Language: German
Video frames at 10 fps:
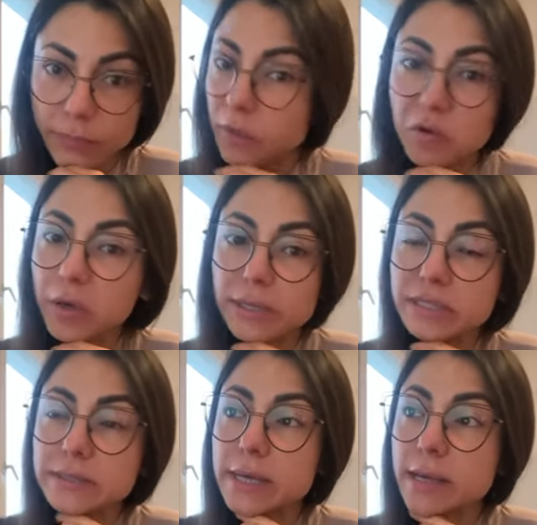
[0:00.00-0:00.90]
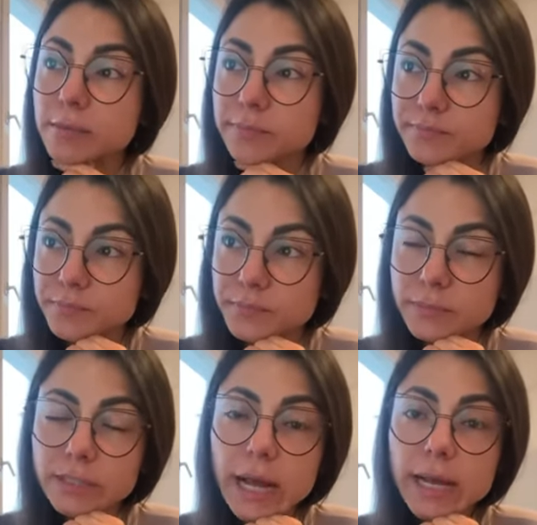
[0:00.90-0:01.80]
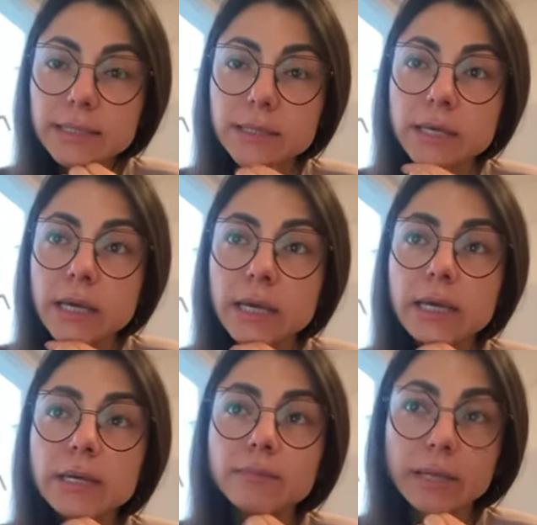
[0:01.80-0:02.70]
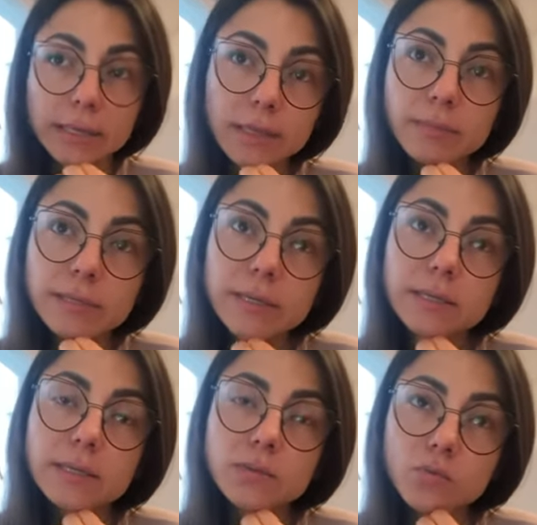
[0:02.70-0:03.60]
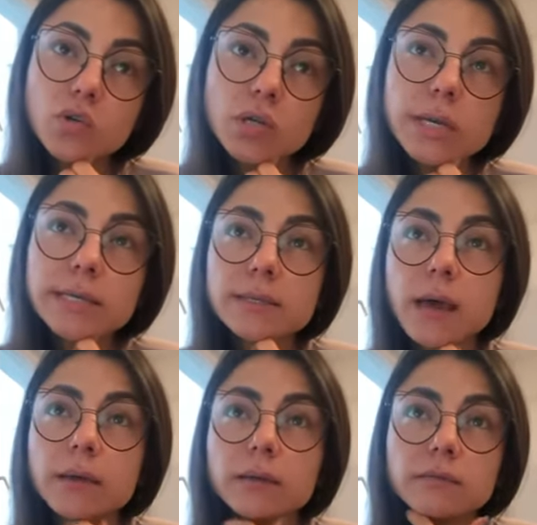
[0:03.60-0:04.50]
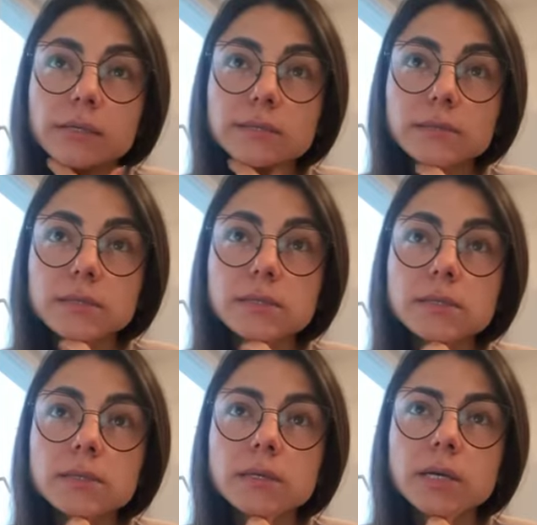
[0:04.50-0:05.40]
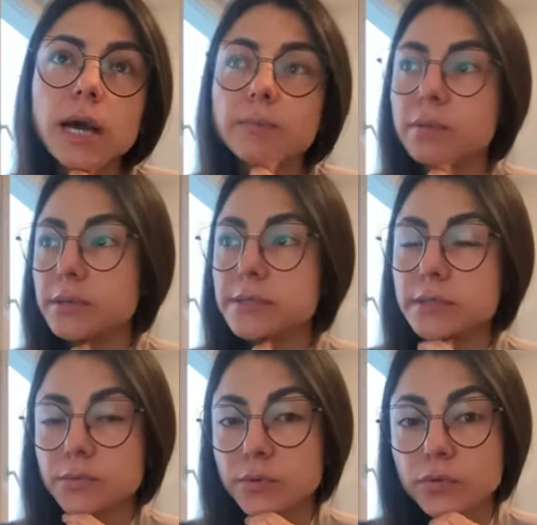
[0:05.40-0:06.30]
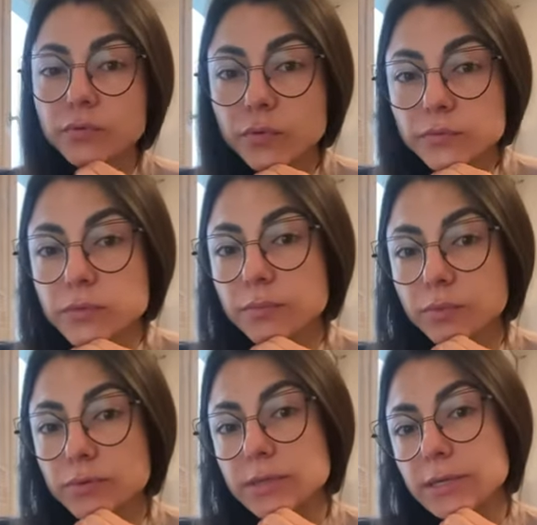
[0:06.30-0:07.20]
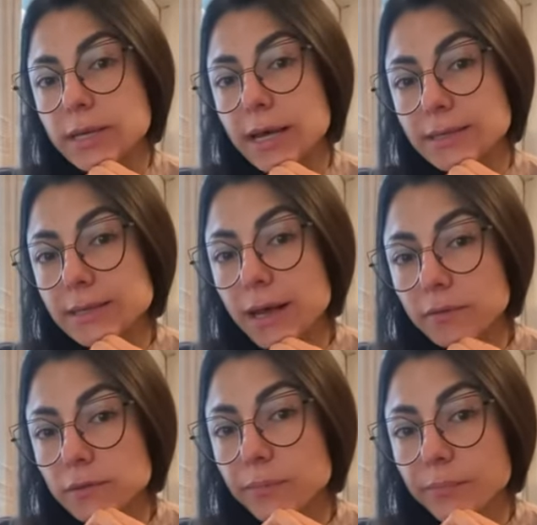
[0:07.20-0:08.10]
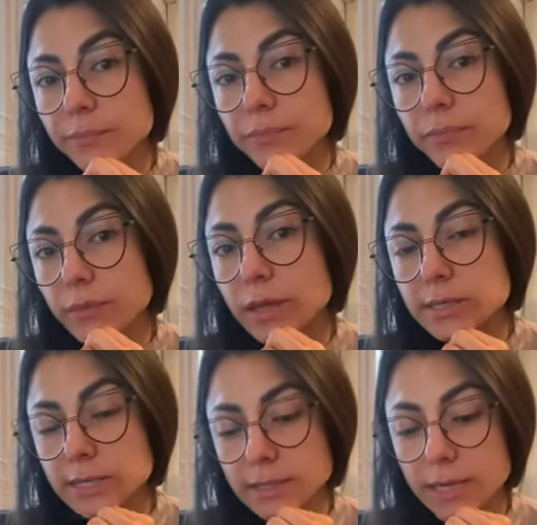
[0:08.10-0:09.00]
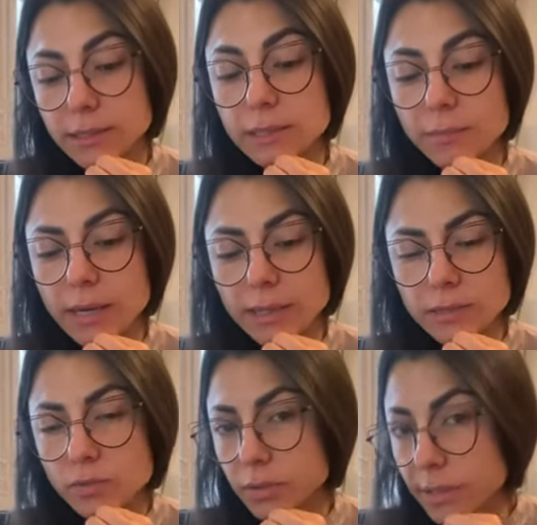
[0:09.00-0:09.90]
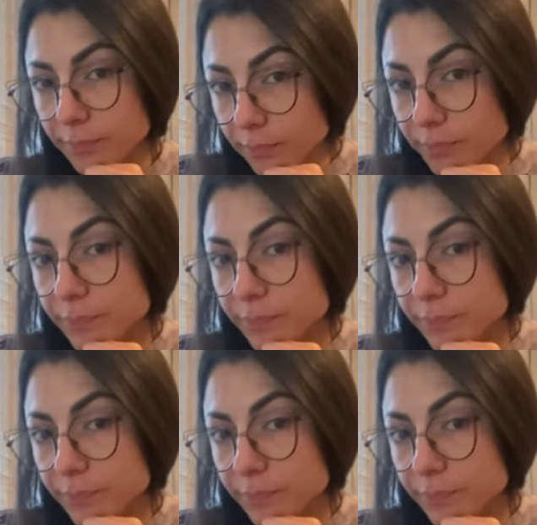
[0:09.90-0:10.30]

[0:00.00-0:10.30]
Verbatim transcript: vorher nichts gehabt der Art. Mein anderer Patient, der so schon herzkrank gewesen ist, hat plötzlich nur noch 15% Herzkraft. Das heißt, er hat nicht mehr lange zu leben.